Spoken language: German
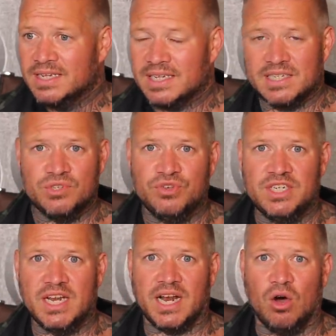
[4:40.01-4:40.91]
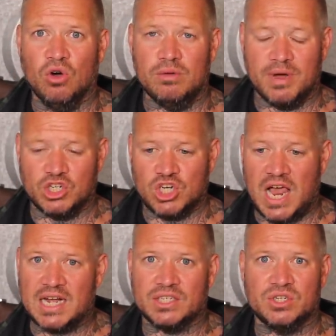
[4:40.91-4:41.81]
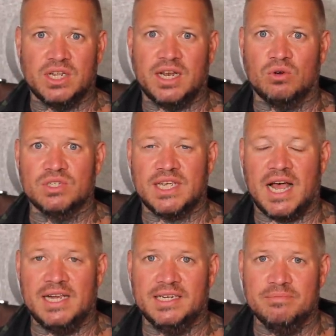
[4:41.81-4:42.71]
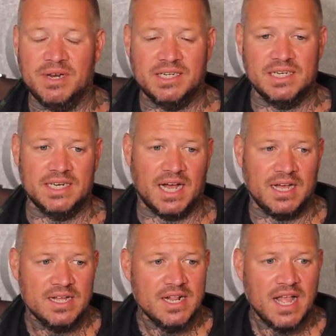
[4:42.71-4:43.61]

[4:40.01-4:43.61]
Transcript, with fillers: Das ist für die dann auch immer ein Schlag, das sind dann auch zahlende Mitglieder.